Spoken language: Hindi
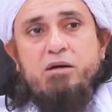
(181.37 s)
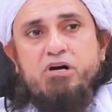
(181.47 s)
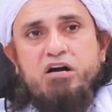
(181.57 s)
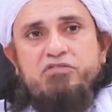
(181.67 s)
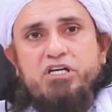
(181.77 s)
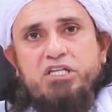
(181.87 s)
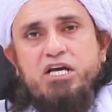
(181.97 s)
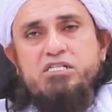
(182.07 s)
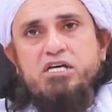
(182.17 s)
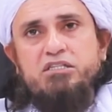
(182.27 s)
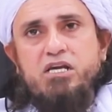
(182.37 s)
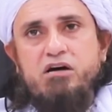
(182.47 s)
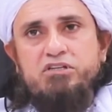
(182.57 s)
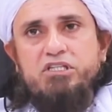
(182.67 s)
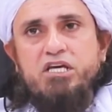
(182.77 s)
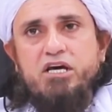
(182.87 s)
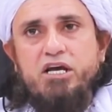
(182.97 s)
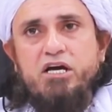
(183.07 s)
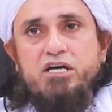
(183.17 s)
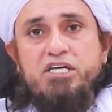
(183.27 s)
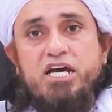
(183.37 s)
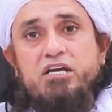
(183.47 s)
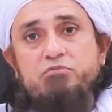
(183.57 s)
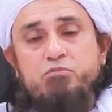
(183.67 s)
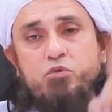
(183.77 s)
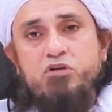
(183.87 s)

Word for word: इमाम अगर फातिहा के साथ तिलावत नहीं करेगा या इन